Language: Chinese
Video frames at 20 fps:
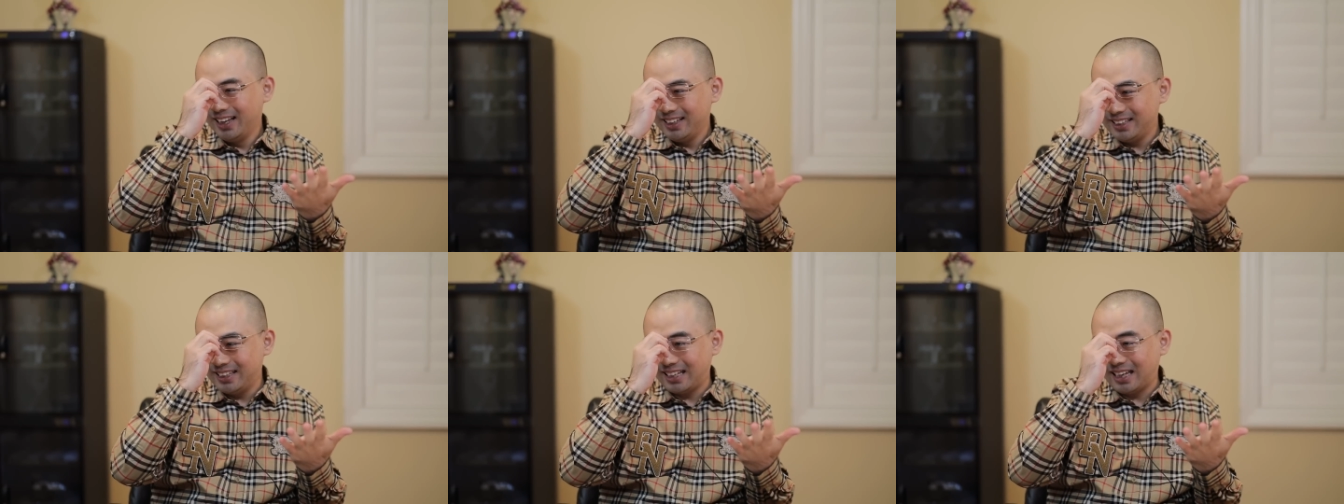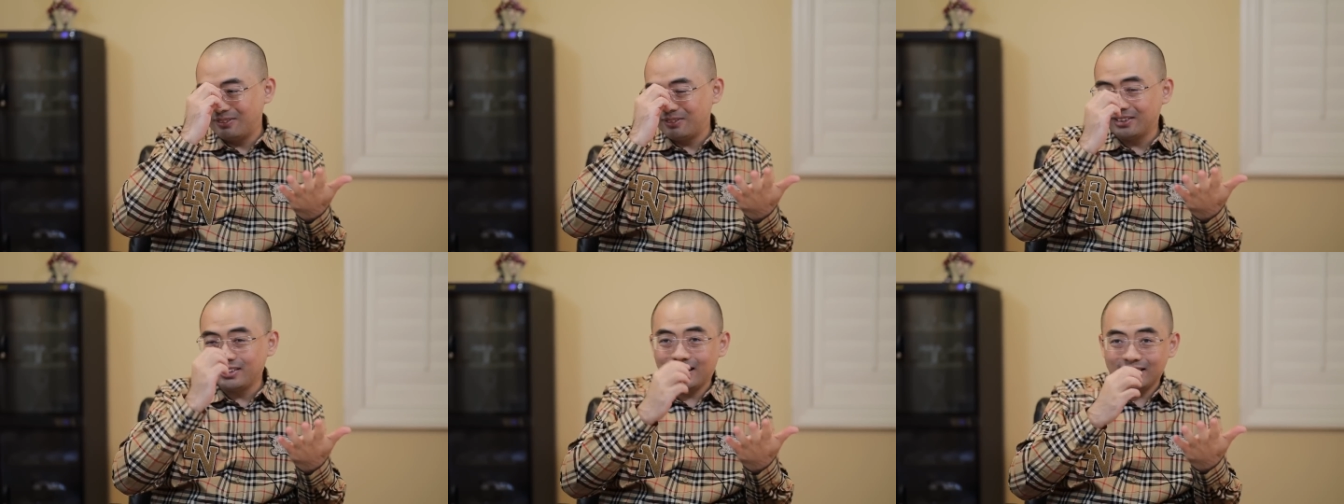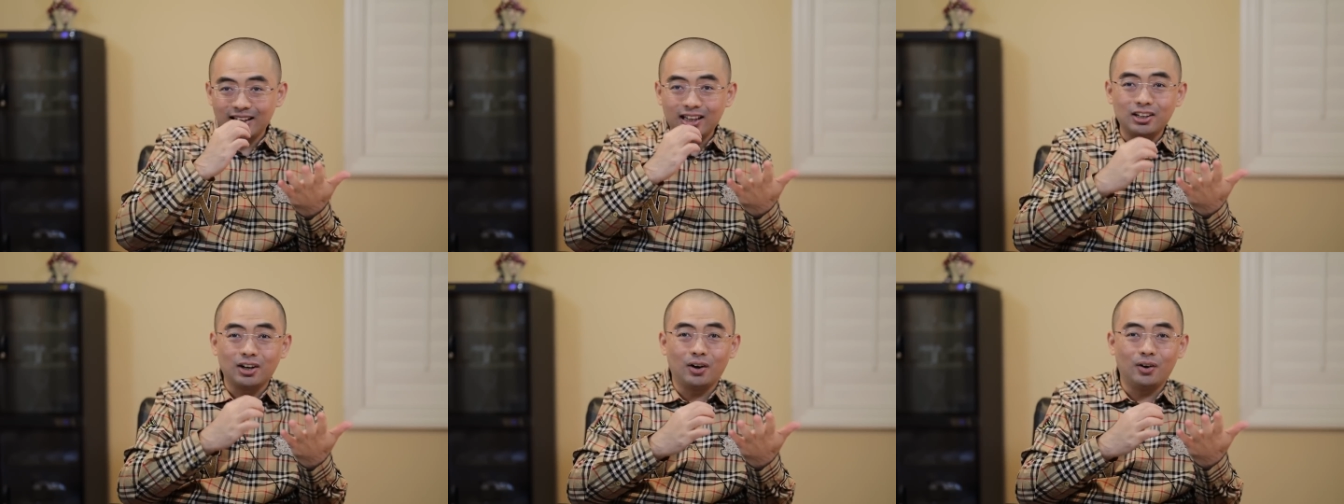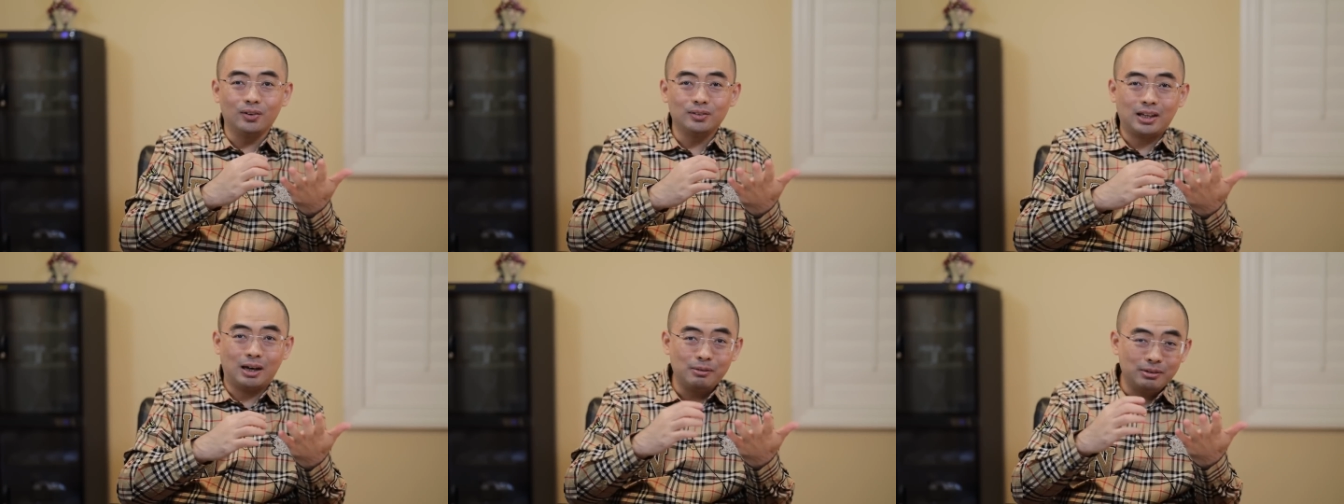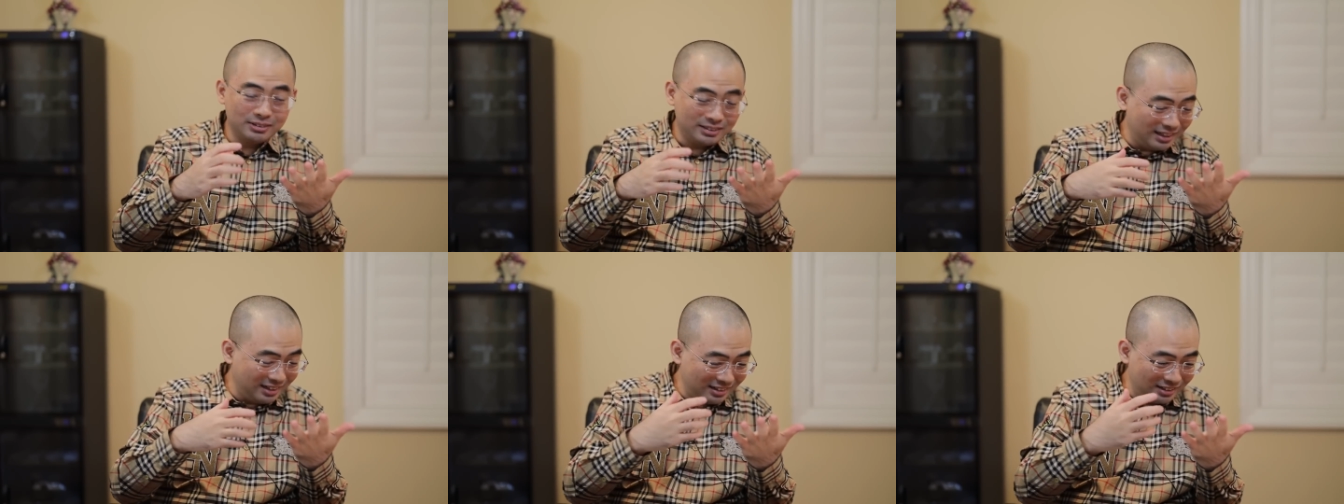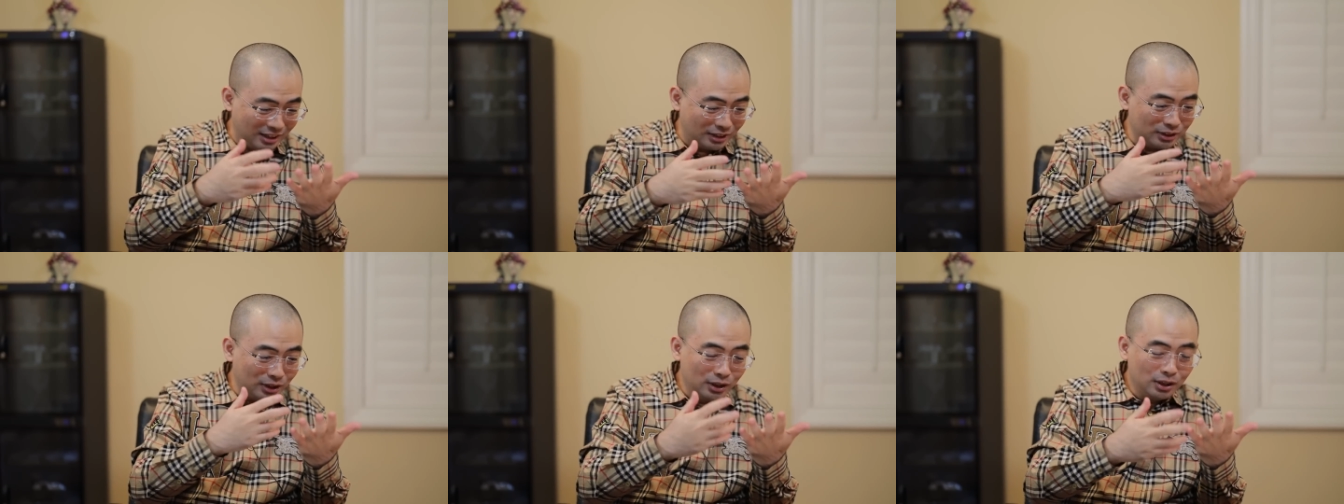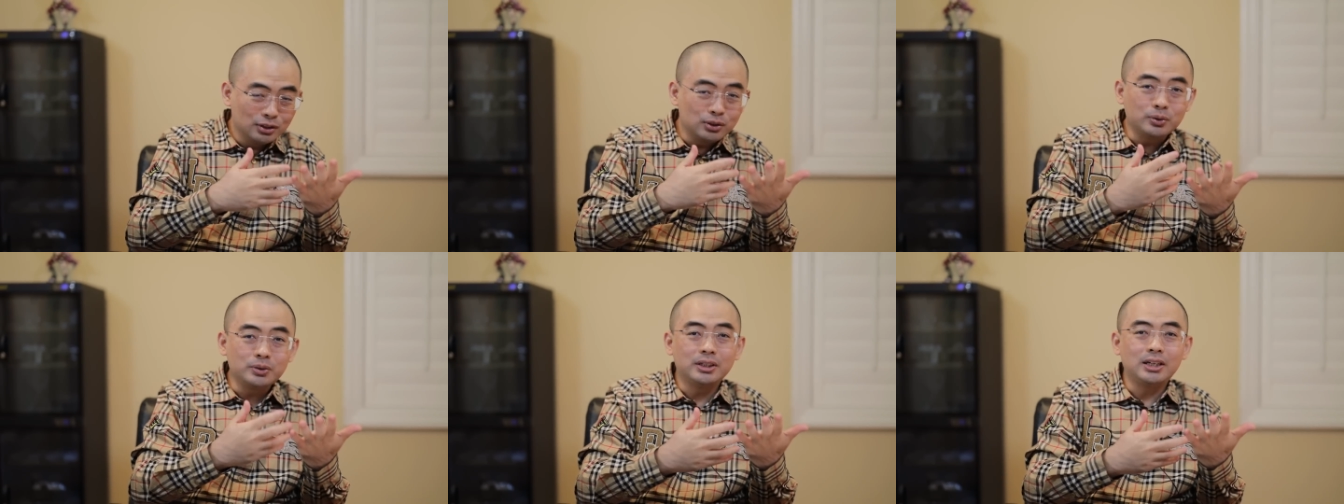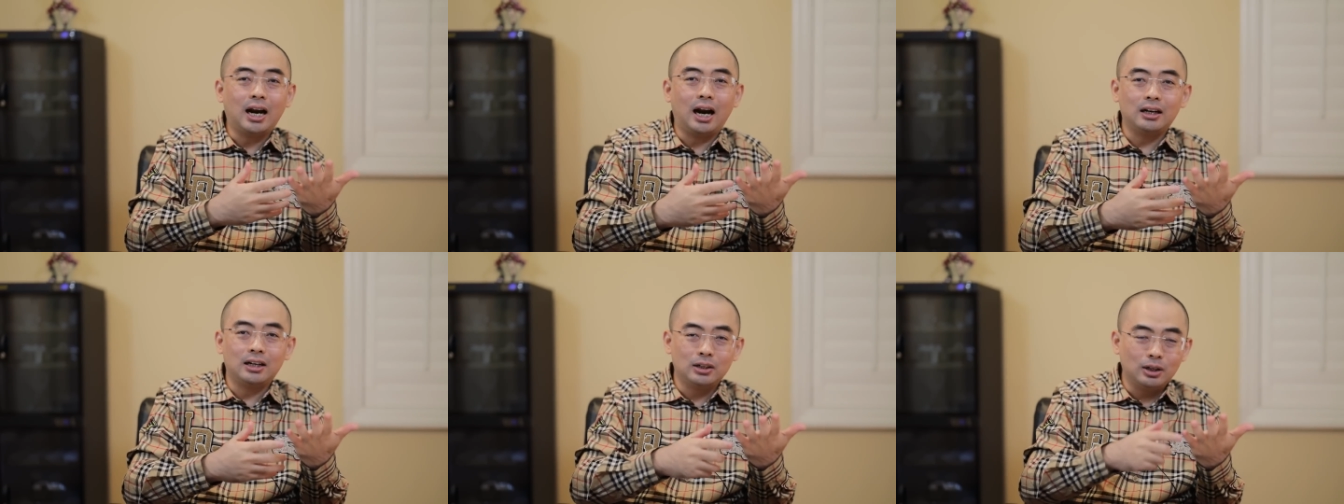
叶简明的也有，他们这些人呢都这样。